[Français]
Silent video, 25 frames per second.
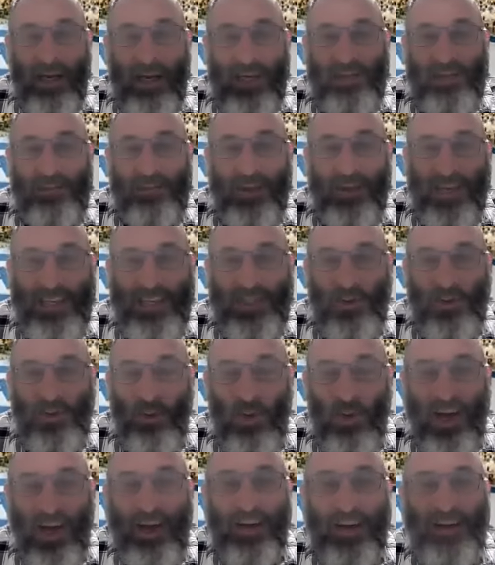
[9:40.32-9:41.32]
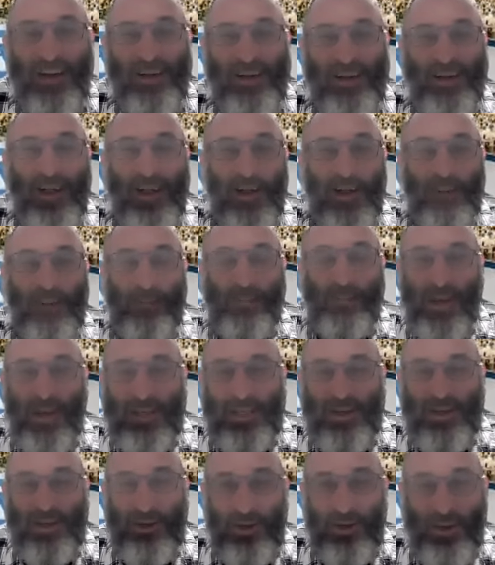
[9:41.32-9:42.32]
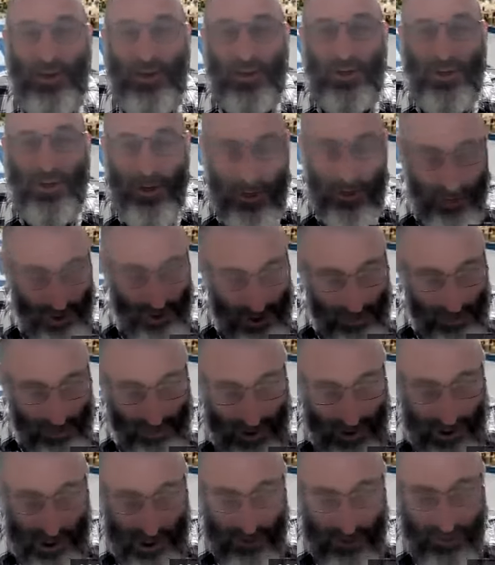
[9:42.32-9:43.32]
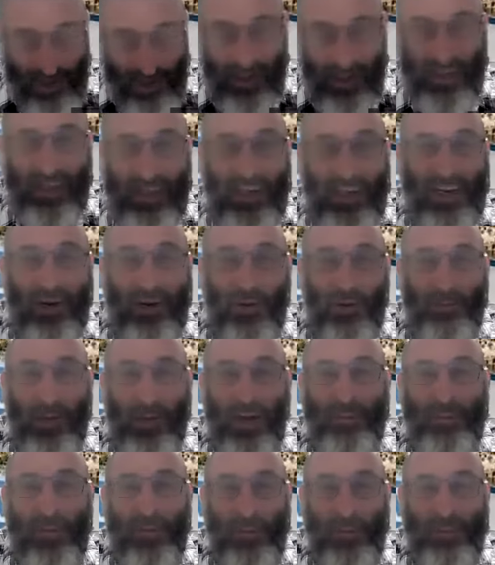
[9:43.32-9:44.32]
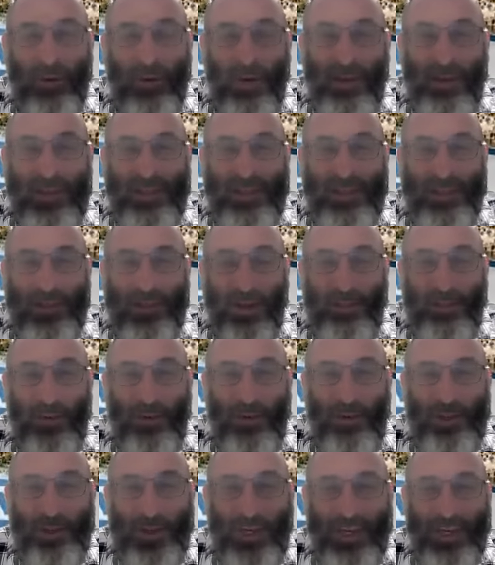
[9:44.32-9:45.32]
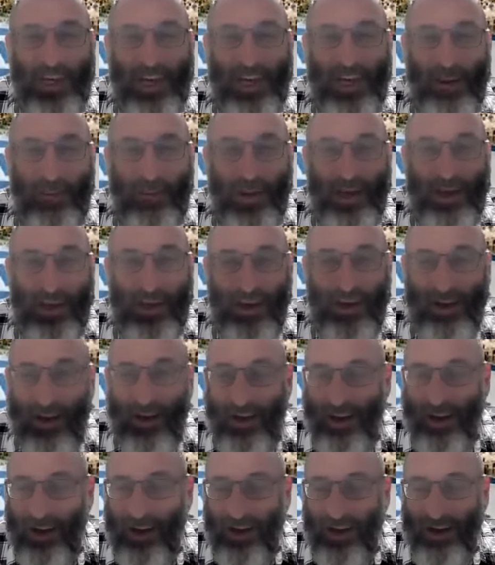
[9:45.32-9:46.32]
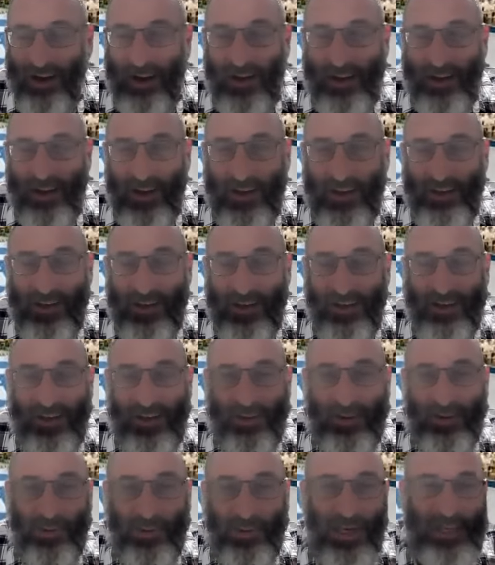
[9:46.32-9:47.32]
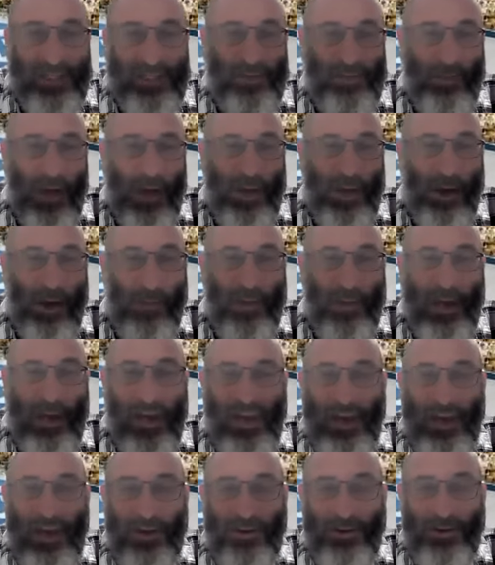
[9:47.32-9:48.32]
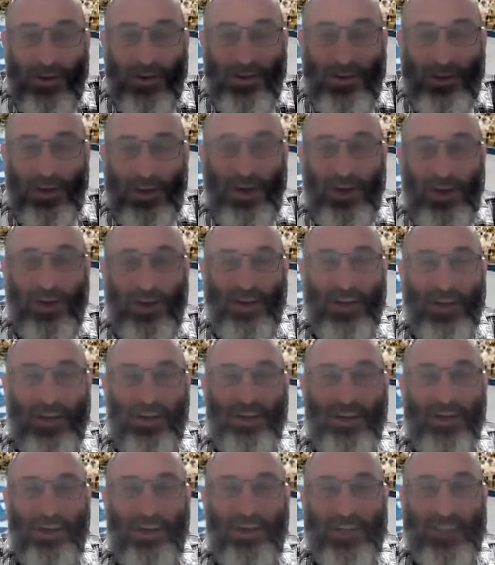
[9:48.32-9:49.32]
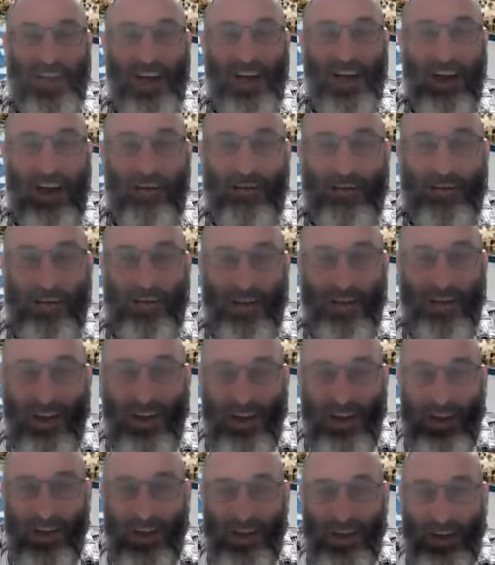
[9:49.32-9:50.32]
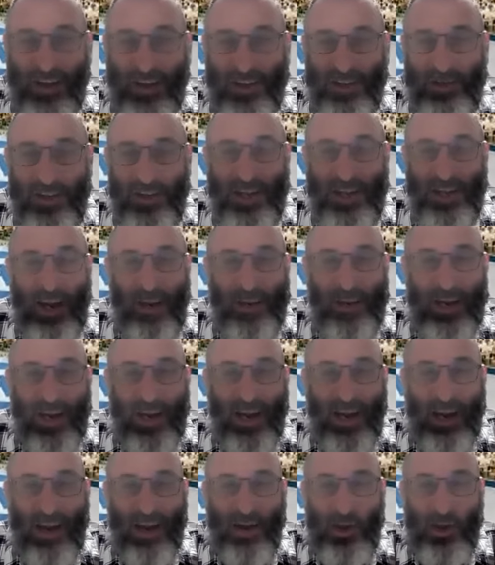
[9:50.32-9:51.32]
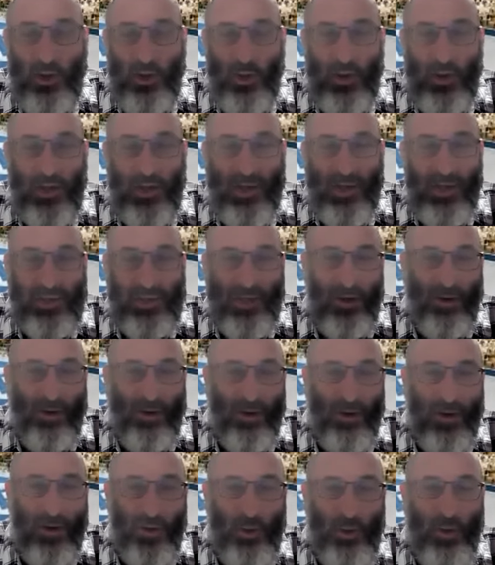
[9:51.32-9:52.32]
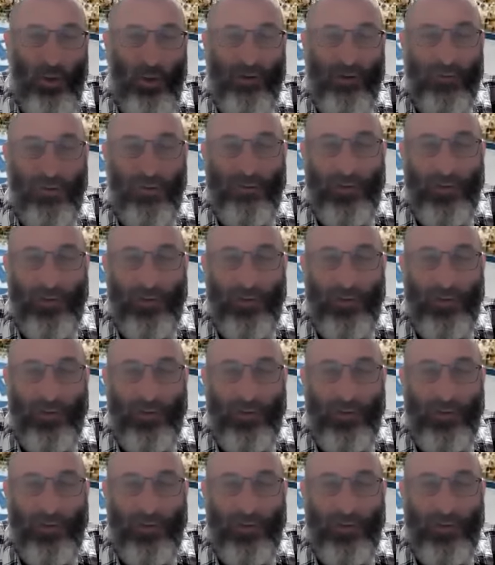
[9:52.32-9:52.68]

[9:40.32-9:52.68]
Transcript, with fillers: explication-là, parce que dans deux semaines, je vais guider le bac bleu blanc. C'est un projet qui amène presque près d'un millier de jeunes élèves de terminale des écoles juives de